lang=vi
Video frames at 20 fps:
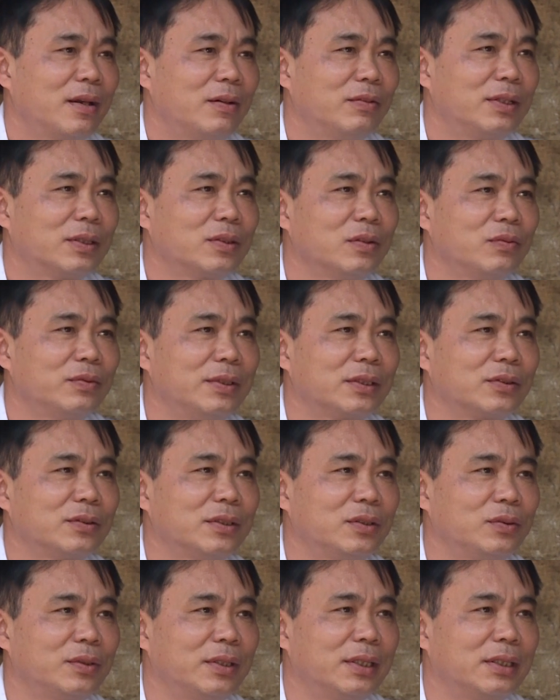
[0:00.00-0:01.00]
với công việc
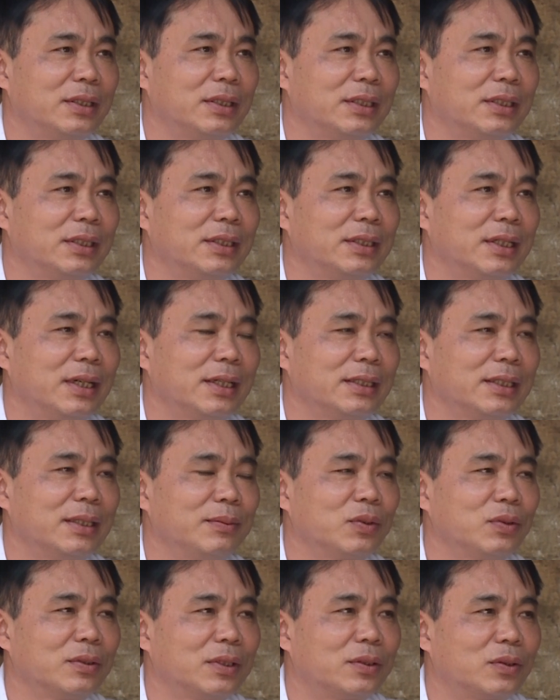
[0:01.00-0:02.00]
tuyên truyền thì anh
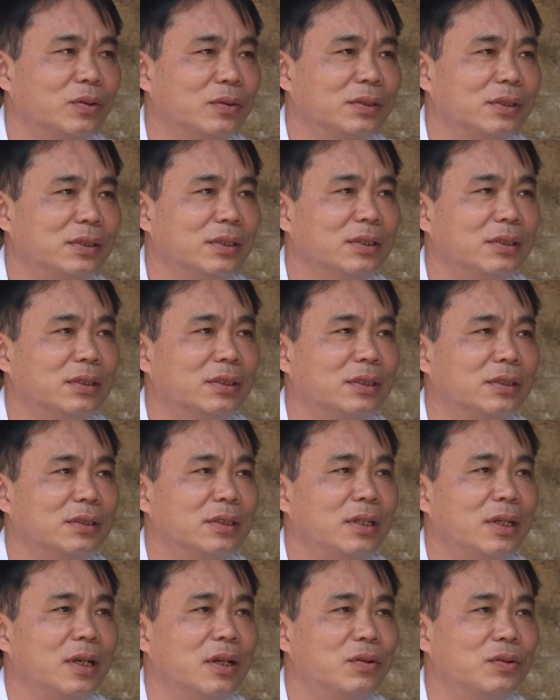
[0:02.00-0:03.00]
em cũng đã tổ chức
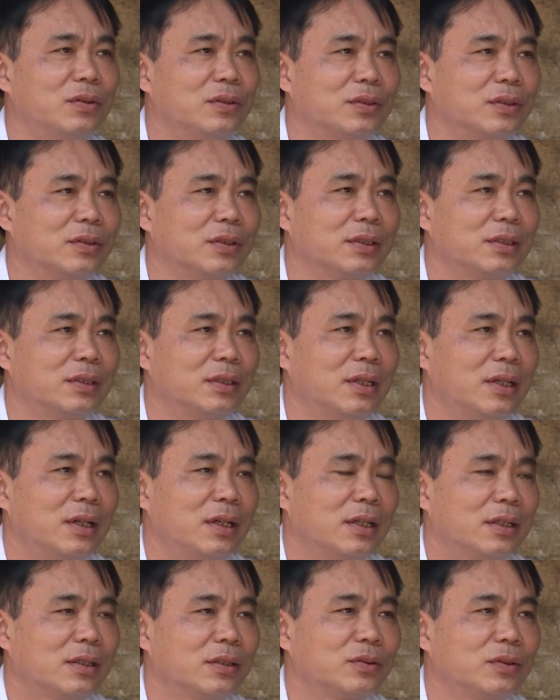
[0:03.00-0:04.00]
từ lâu rồi
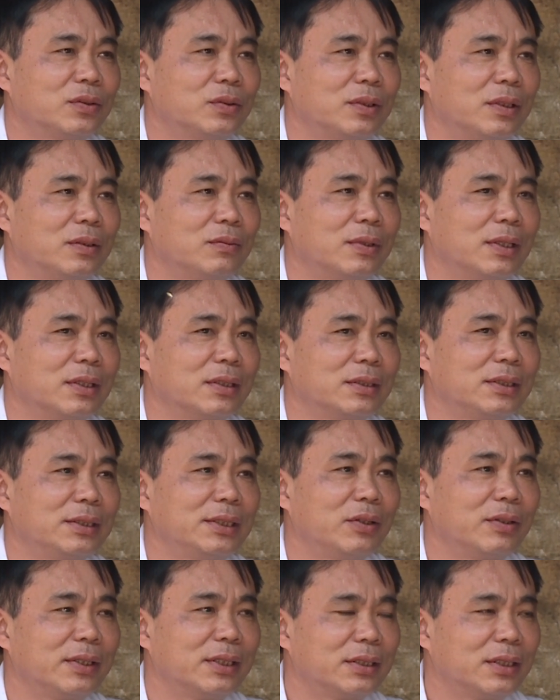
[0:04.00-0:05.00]
công tuyên truyền bằng
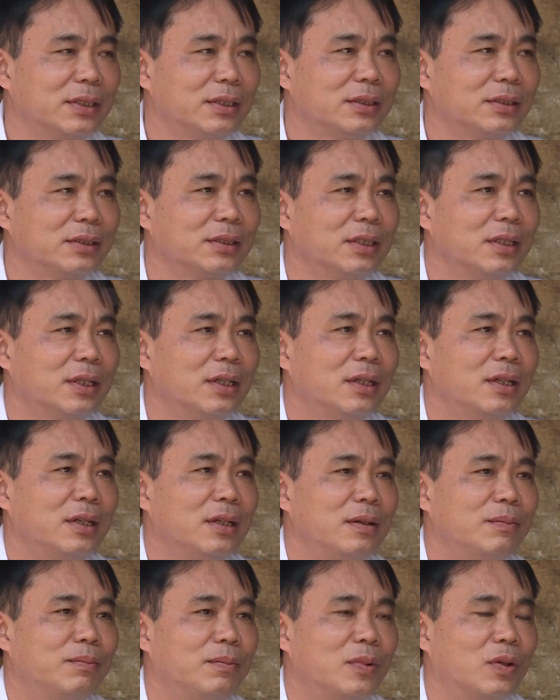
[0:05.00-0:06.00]
nhiều hình thức
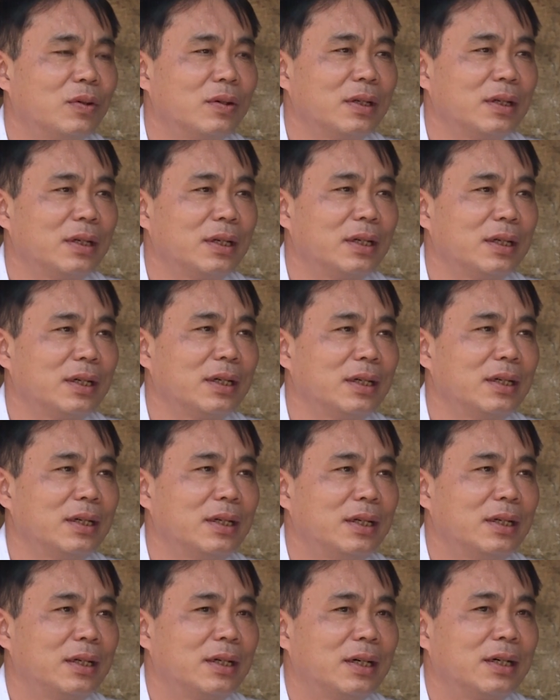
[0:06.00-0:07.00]
một là
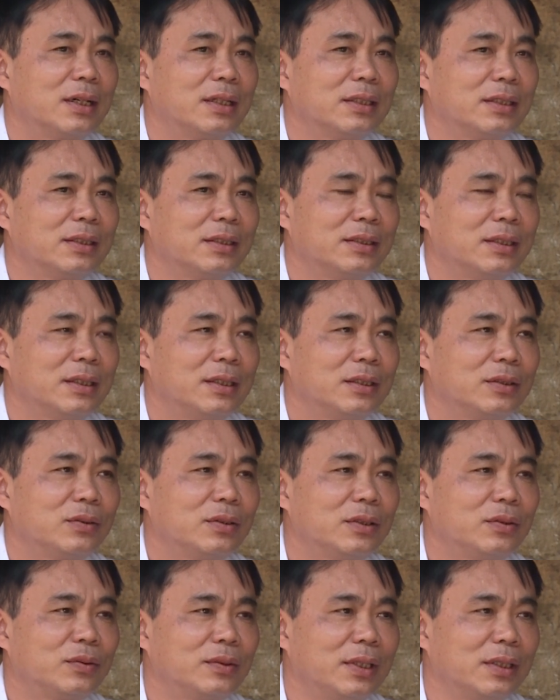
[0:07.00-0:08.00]
à,
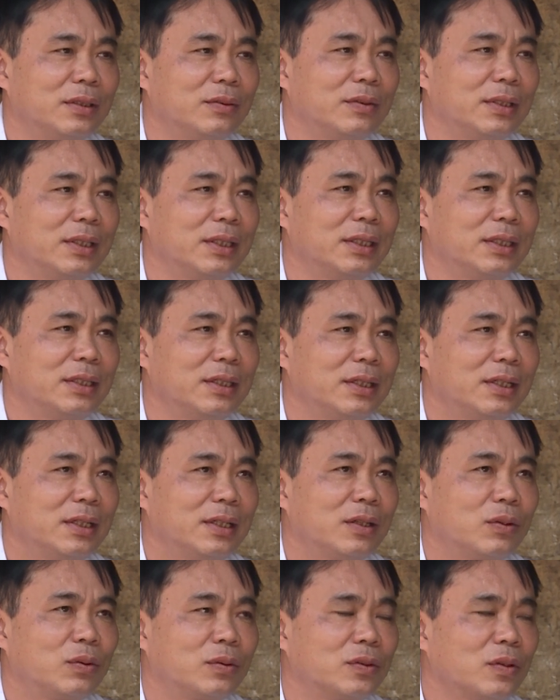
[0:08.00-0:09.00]
tuyên truyền về
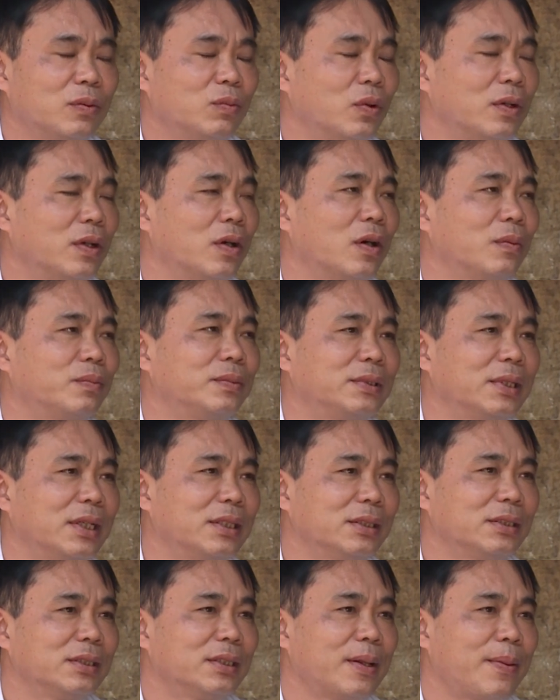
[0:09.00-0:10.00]
trong buổi họp
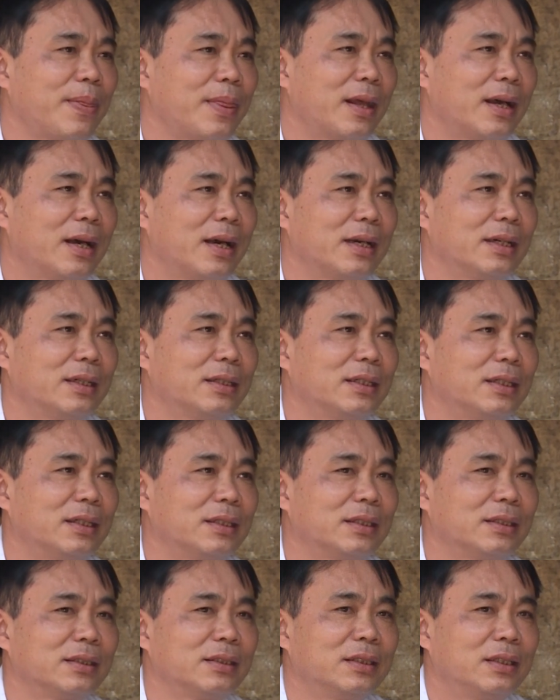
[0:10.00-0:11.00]
dân hai nữa
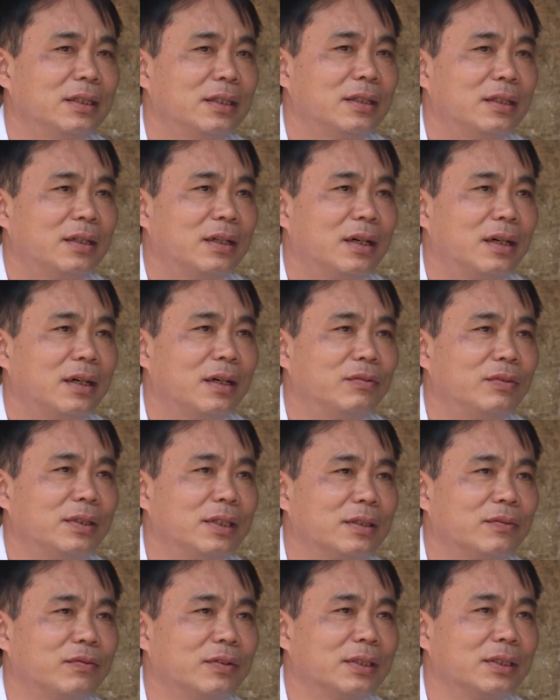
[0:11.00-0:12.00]
là à,
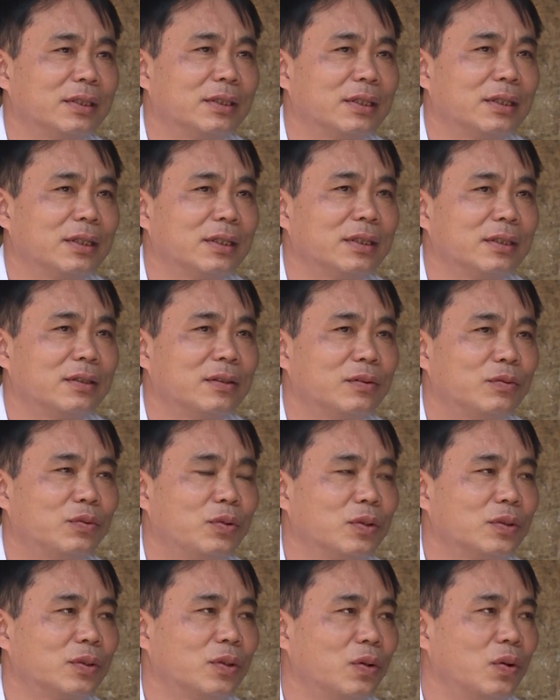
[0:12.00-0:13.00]
về phần à,
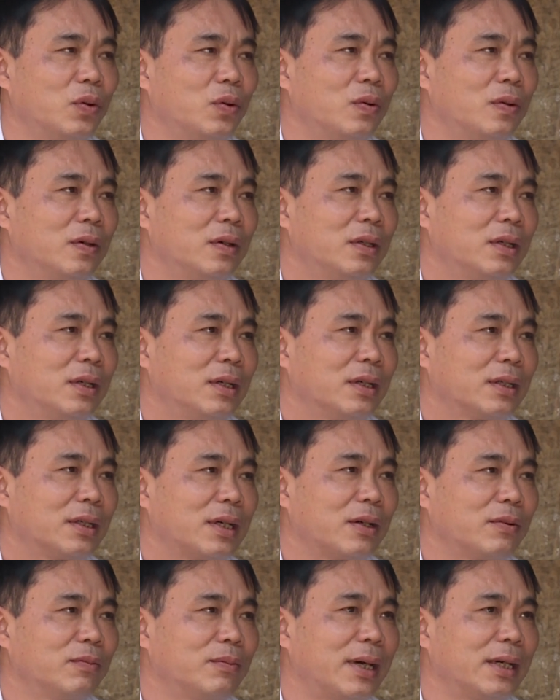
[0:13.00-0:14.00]
photo
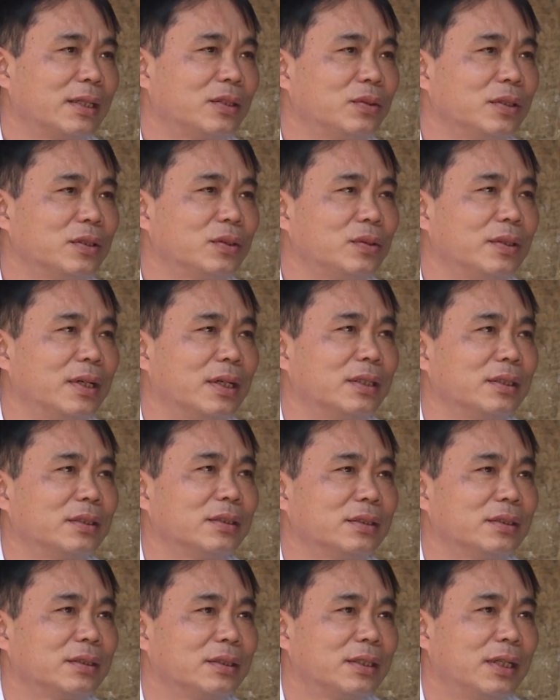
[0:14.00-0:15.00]
các bài tuyên truyền
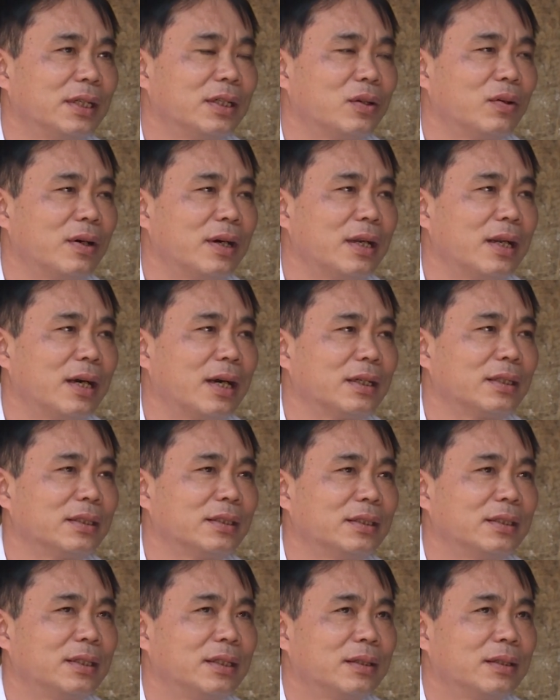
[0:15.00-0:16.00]
để loa đài
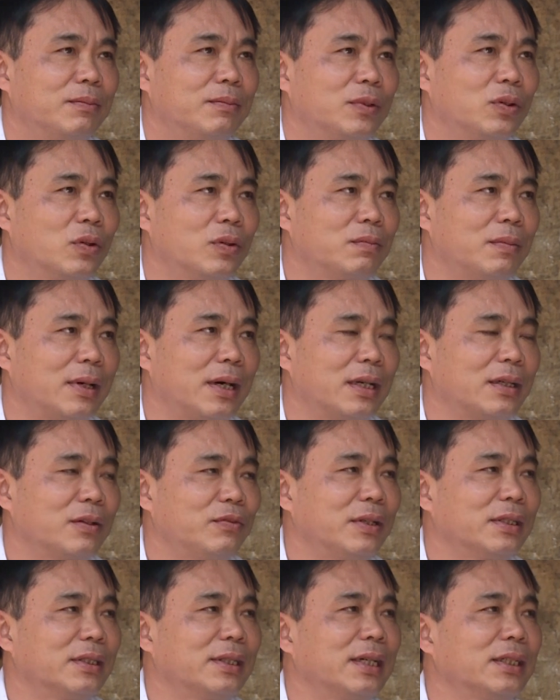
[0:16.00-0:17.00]
thôn bản
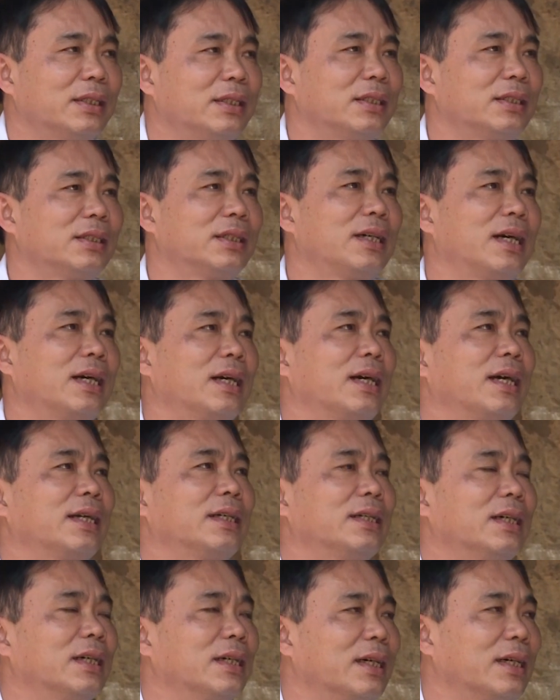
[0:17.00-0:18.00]
phát thanh từng hàng
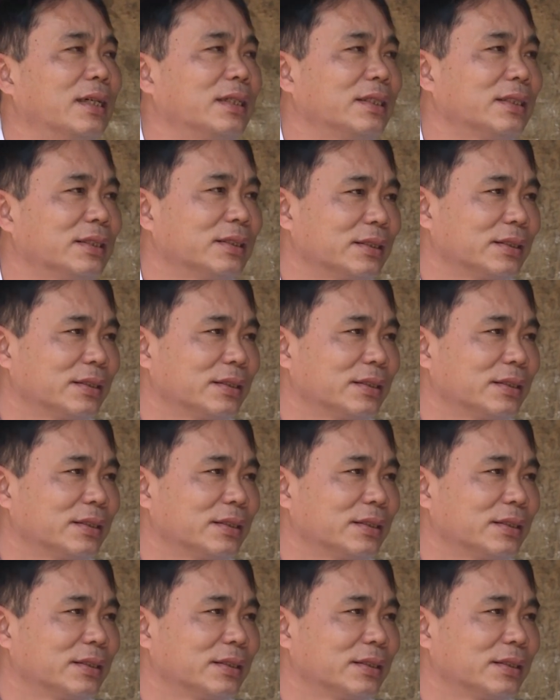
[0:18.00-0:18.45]
ngày hàng ngày